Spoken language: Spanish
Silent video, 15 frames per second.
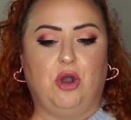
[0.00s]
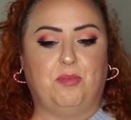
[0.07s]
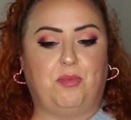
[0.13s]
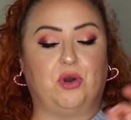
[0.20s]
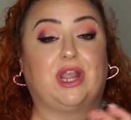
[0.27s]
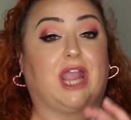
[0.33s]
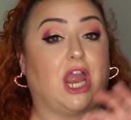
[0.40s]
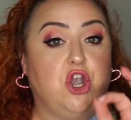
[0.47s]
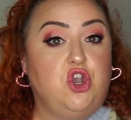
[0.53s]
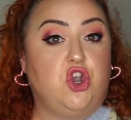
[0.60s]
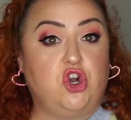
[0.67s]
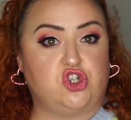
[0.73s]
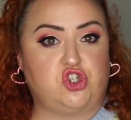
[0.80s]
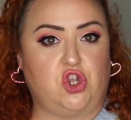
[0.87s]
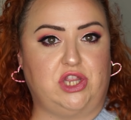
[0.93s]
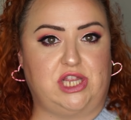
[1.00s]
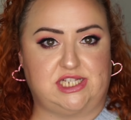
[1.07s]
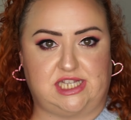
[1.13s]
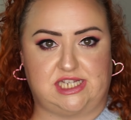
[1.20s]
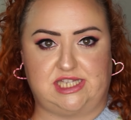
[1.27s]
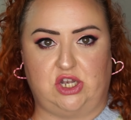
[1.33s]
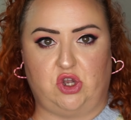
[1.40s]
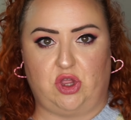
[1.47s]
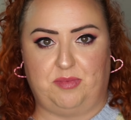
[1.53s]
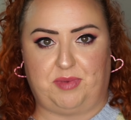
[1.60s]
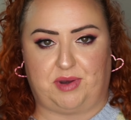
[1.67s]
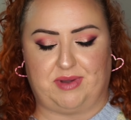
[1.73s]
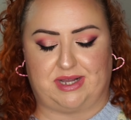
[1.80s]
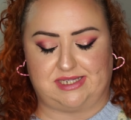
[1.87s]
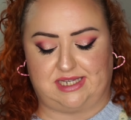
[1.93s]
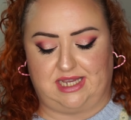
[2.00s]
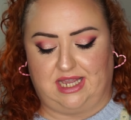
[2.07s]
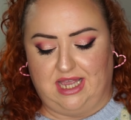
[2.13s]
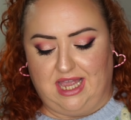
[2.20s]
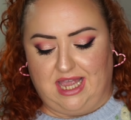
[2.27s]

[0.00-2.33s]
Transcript: porque no soy de este estilo de prebase.